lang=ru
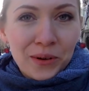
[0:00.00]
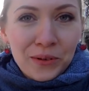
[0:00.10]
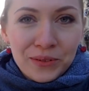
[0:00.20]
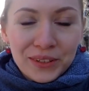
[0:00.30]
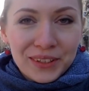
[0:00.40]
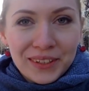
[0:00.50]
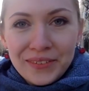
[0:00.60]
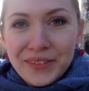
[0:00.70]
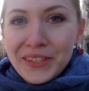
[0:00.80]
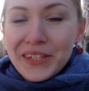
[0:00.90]

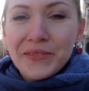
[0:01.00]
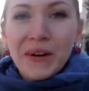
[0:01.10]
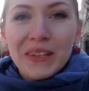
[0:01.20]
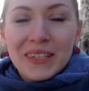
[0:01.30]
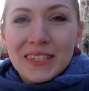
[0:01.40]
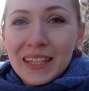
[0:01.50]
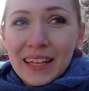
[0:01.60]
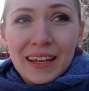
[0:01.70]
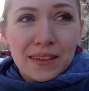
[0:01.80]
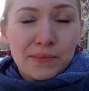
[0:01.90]
кованые, витиеватые,
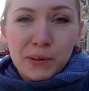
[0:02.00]
стоят